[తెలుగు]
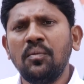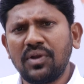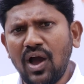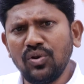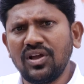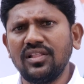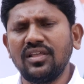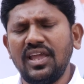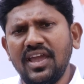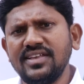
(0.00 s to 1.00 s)
రాహుల్
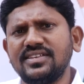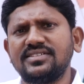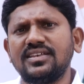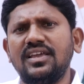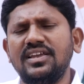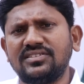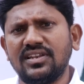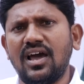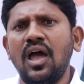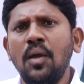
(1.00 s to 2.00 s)
గాంధీ ఏఐసిసి
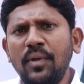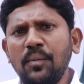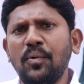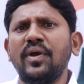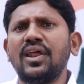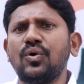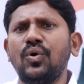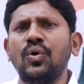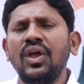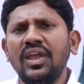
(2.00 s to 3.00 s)
ఇచ్చిన పిలుపు మేరకు
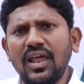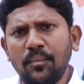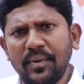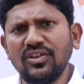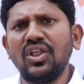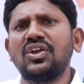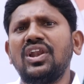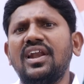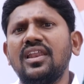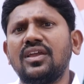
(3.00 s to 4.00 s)
ఇవాళ ప్రజల్లోకి
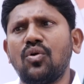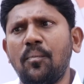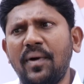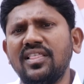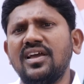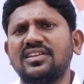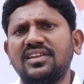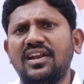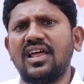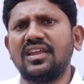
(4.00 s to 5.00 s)
వెళ్ళడానికి ఒక పాదయాత్ర
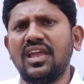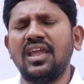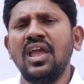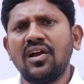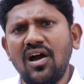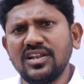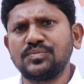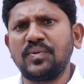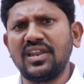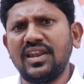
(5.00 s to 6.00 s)
చేయడానికి
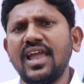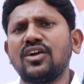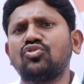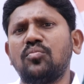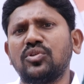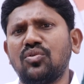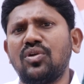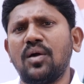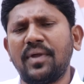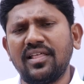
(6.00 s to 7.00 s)
కాంగ్రెస్ పార్టీ నాయకత్వం మొత్తం
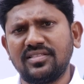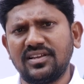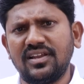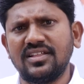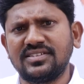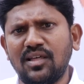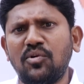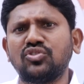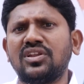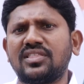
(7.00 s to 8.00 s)
కూడా పాదయాత్ర చేయడానికి
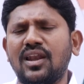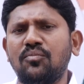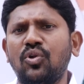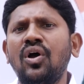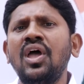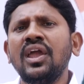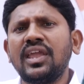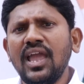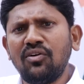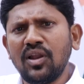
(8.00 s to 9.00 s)
సిద్ధమవుతున్న తరుణంలో
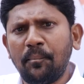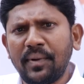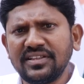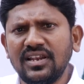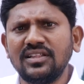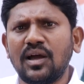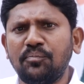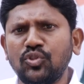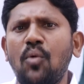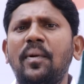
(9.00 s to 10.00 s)
కేవలం ప్రజల్ని
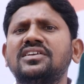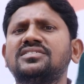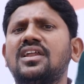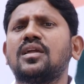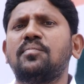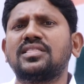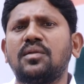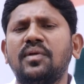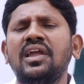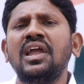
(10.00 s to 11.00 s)
తప్పుదో పట్టించడానికి
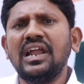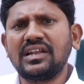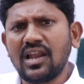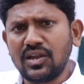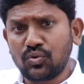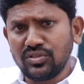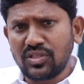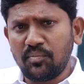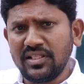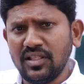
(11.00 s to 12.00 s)
మాత్రమే ఇట్లాంటి
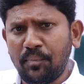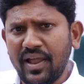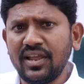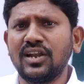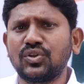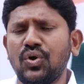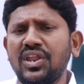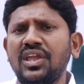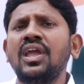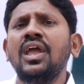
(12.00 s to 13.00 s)
కొంతమంది పని కట్టుకొని